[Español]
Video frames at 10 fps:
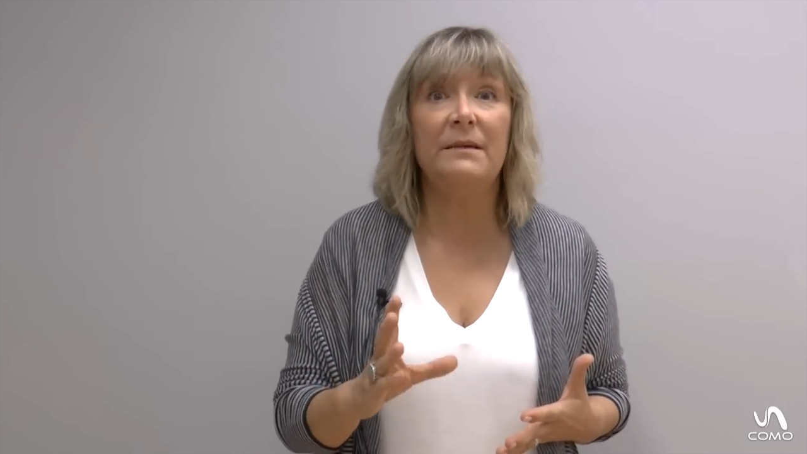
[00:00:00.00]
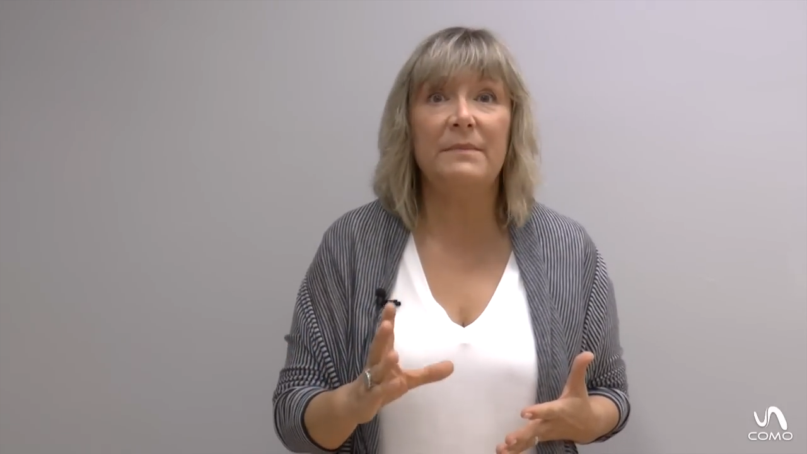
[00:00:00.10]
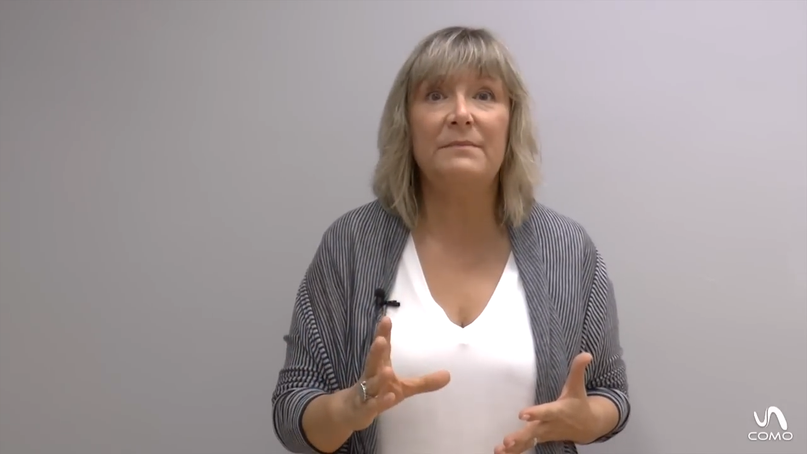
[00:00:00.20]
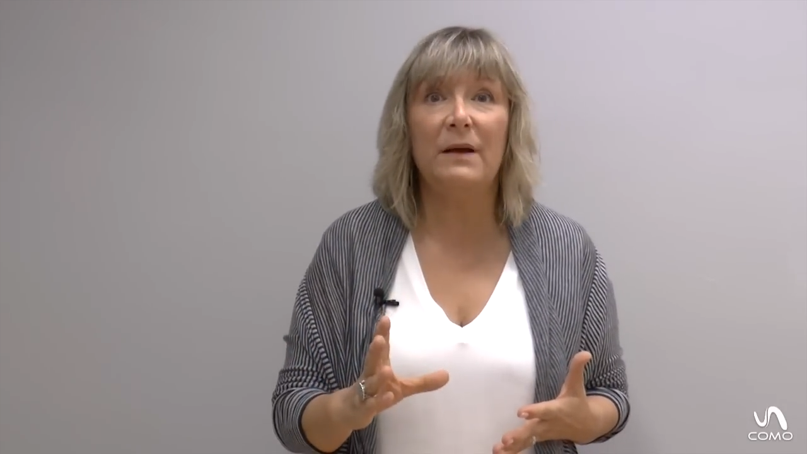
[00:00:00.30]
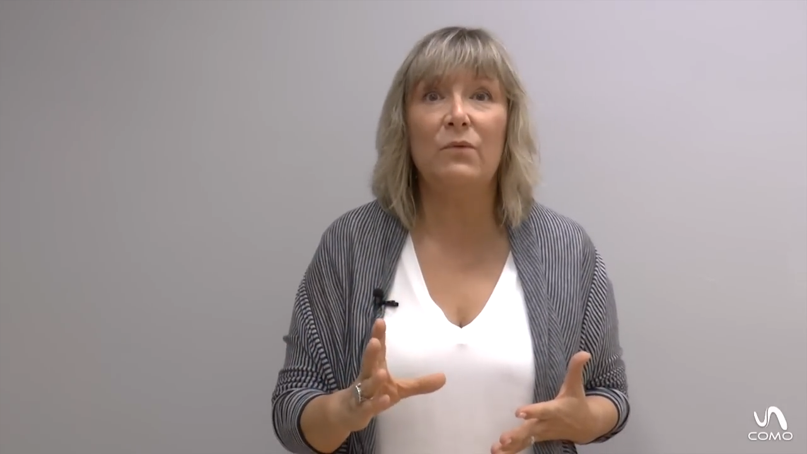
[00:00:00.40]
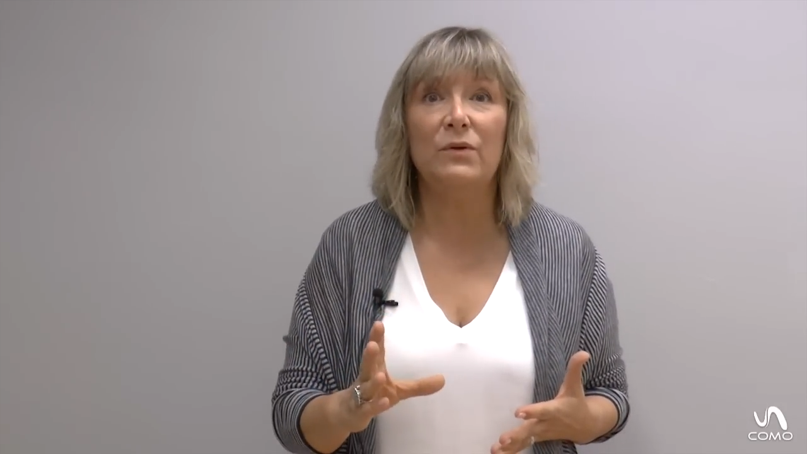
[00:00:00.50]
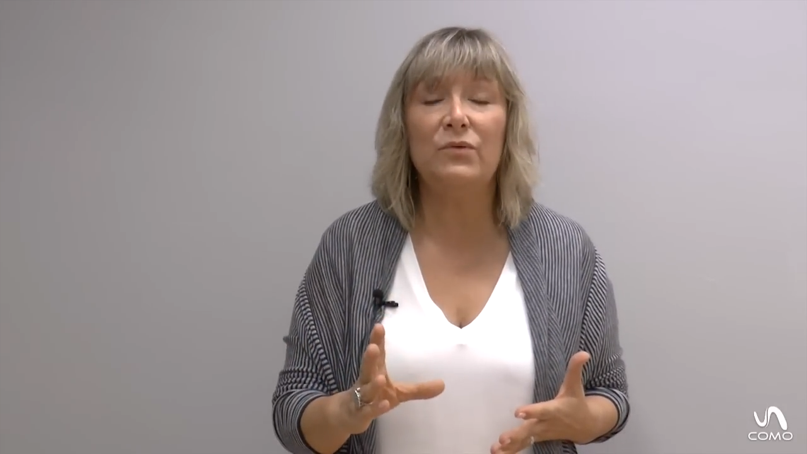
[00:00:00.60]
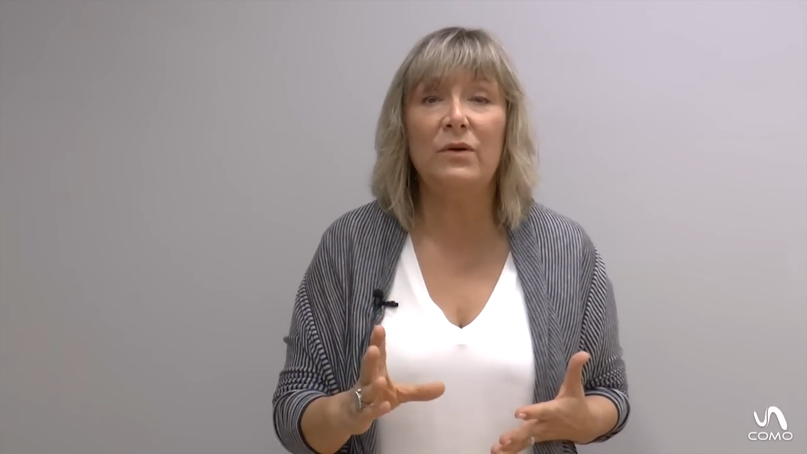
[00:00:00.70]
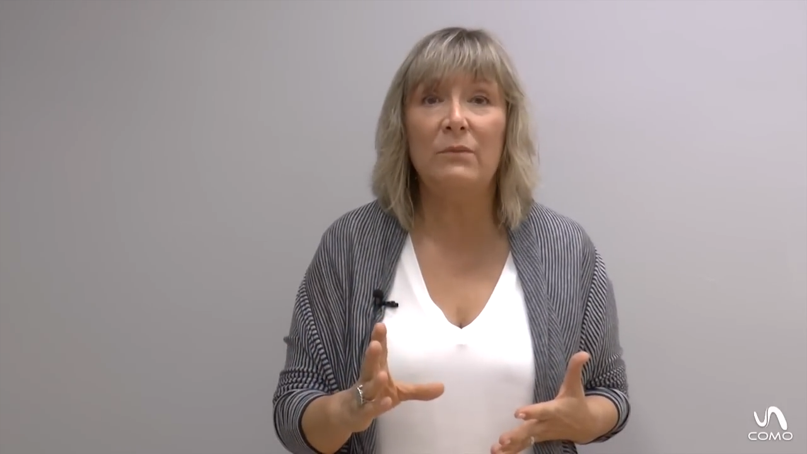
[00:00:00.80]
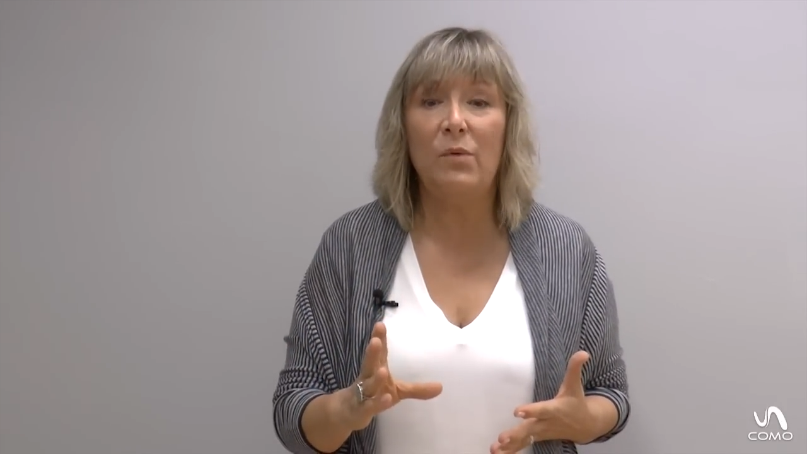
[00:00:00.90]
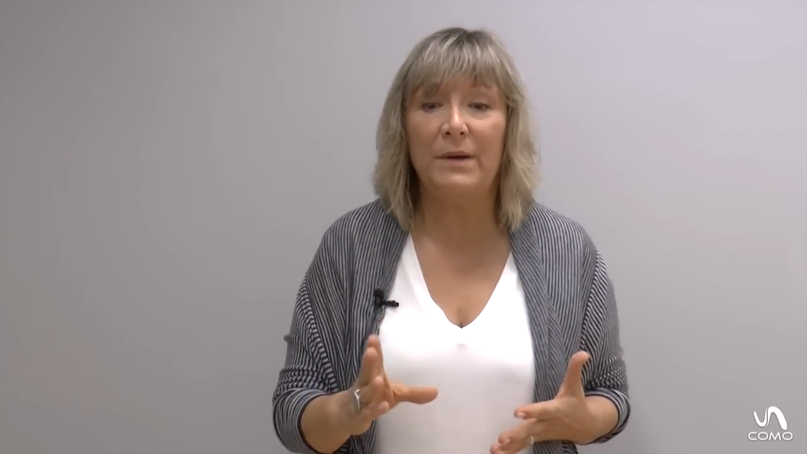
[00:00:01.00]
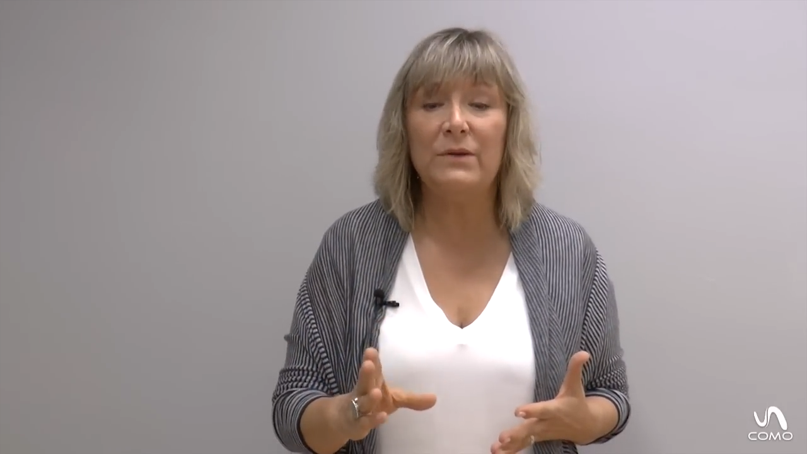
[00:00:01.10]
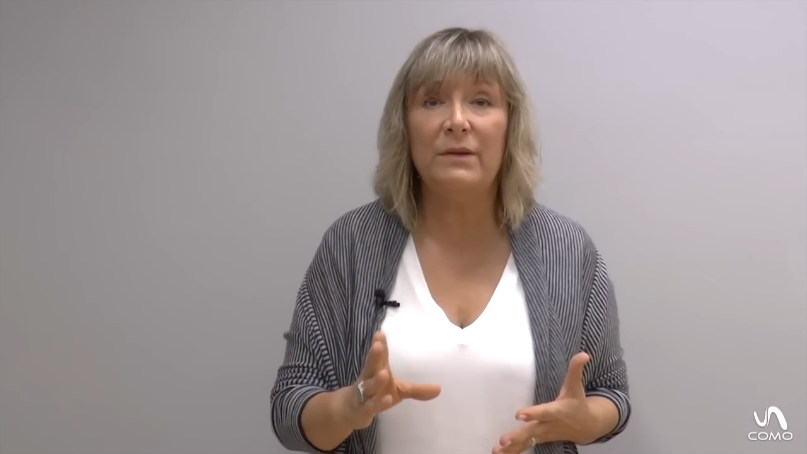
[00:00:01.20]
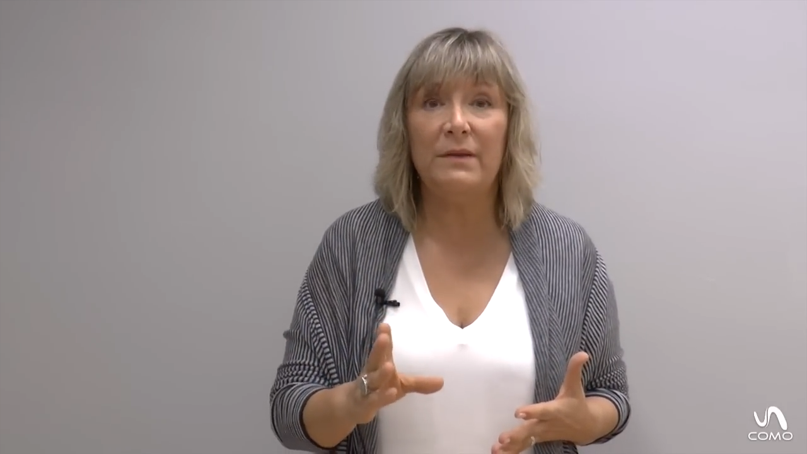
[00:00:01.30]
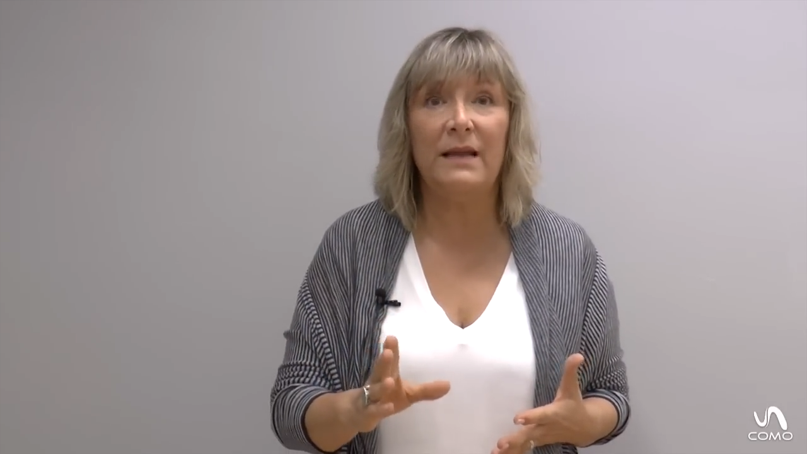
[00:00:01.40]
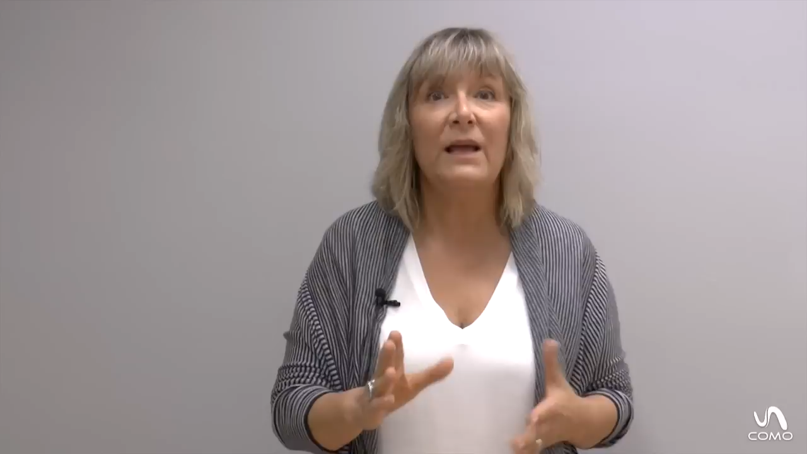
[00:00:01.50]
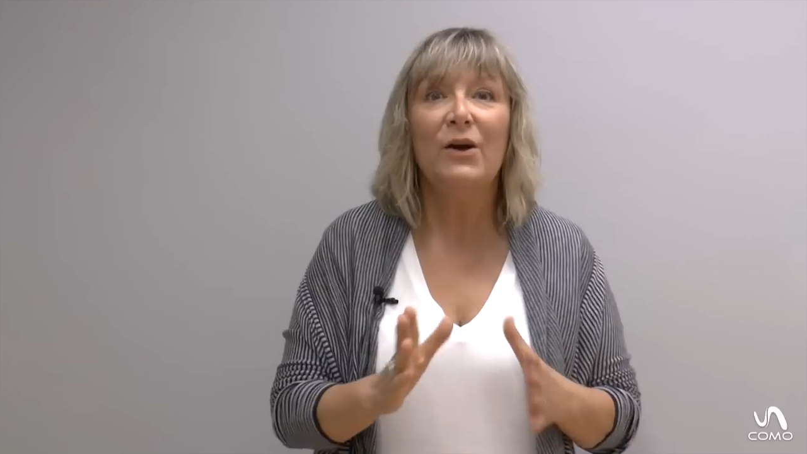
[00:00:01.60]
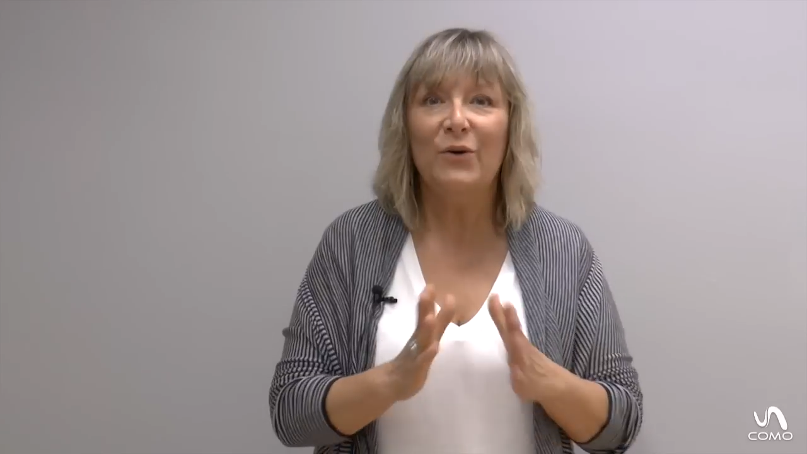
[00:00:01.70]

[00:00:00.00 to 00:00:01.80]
también me encuentro en el momento de decirle,